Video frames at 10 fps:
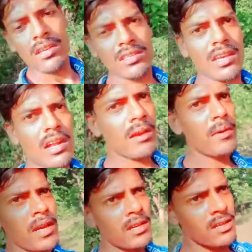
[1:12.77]
इसके लिए
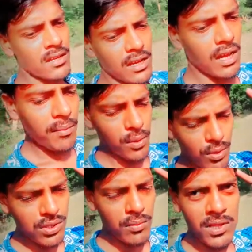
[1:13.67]
मैं आप
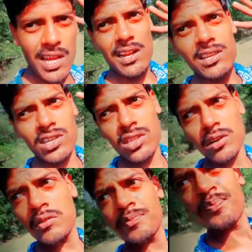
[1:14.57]
लोगों से विदा लेना
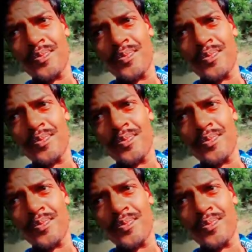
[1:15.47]
चाहता हूँ